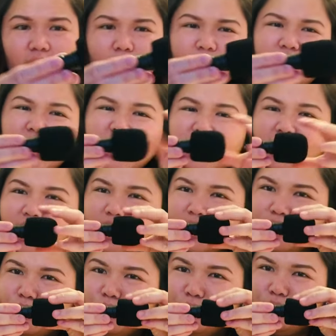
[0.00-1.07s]
Parang ang laki
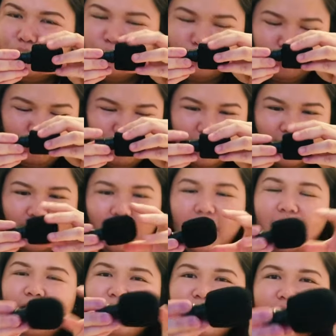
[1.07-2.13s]
ng phone niya.
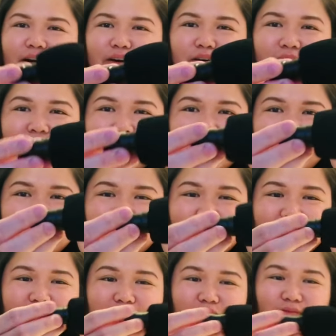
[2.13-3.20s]
Pero ang liit
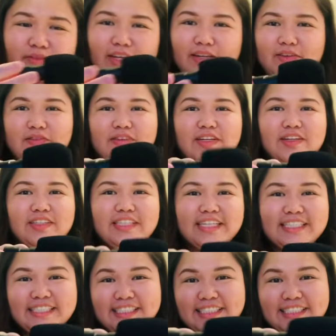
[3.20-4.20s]
lang ng mic. Pero yan.